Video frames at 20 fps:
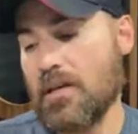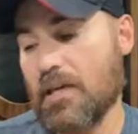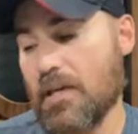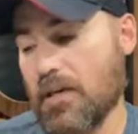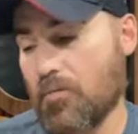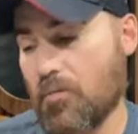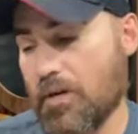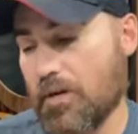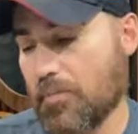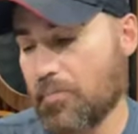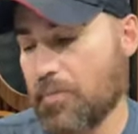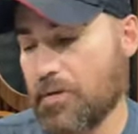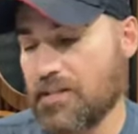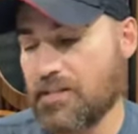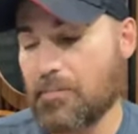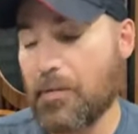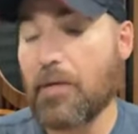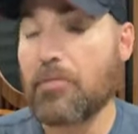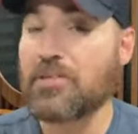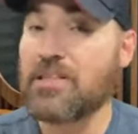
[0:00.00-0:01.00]
Y bueno,
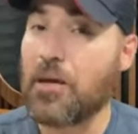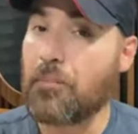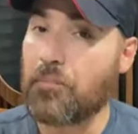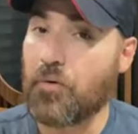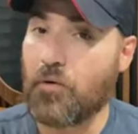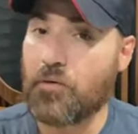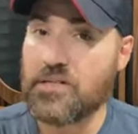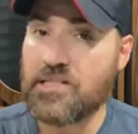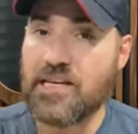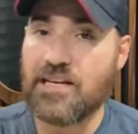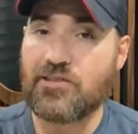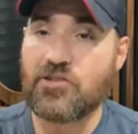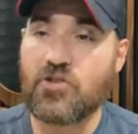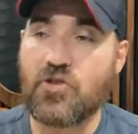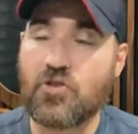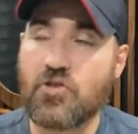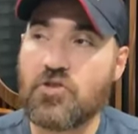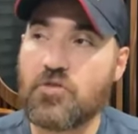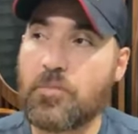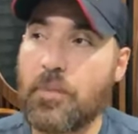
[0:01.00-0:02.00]
pues vamos a aprovechar
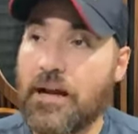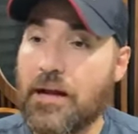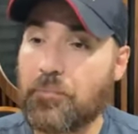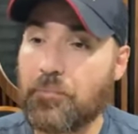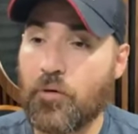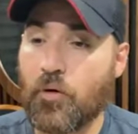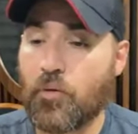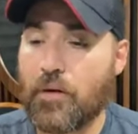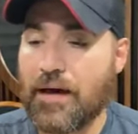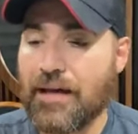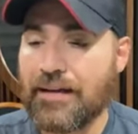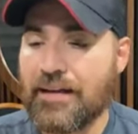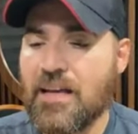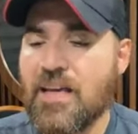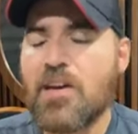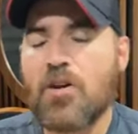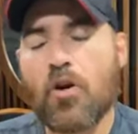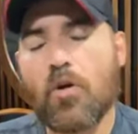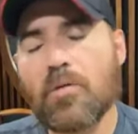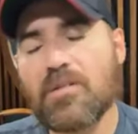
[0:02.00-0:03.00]
nosotros para probar.